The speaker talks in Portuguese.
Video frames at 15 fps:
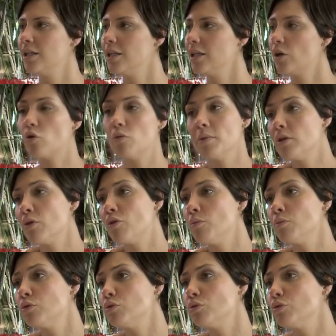E comida eu
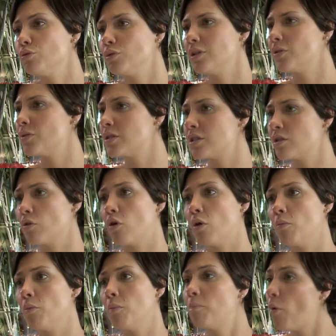como tudo. Então, assim, eu
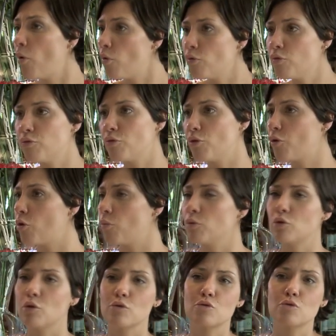como polvo, eu como
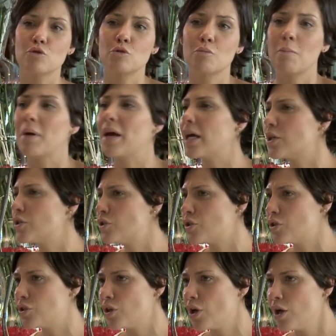todos os
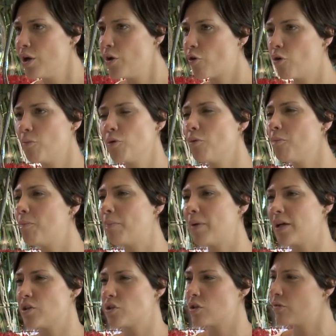peixes. Eu comi um
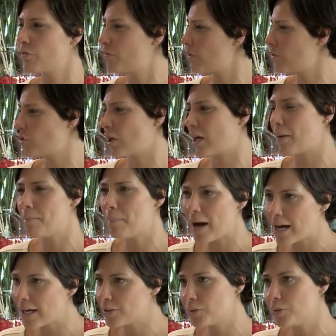peixe, tinha
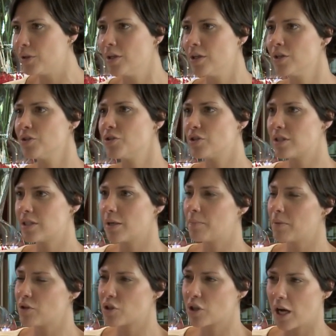acabado de ser
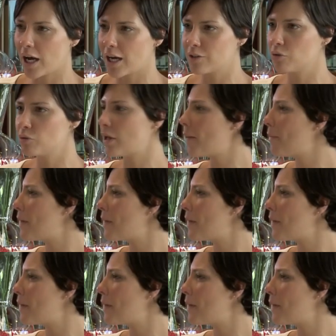pescado na